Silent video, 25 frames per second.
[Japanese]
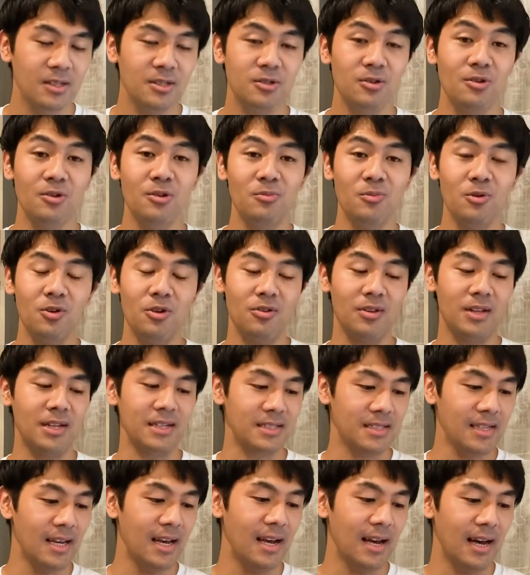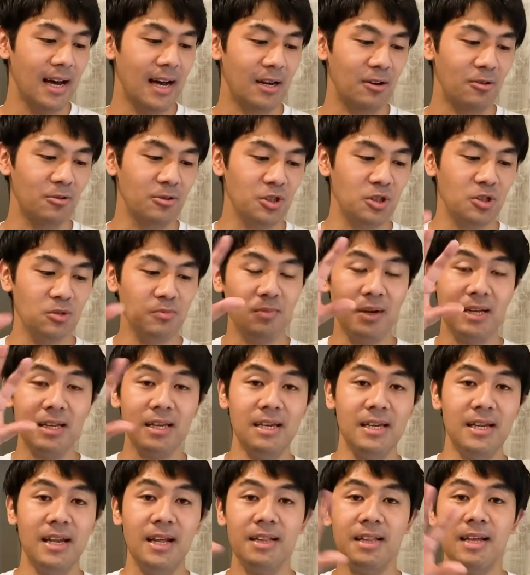そういうものをですねあの順番
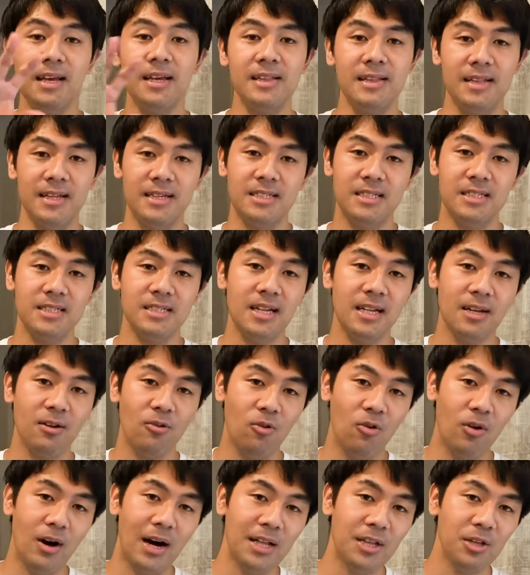に入れていって実際にこ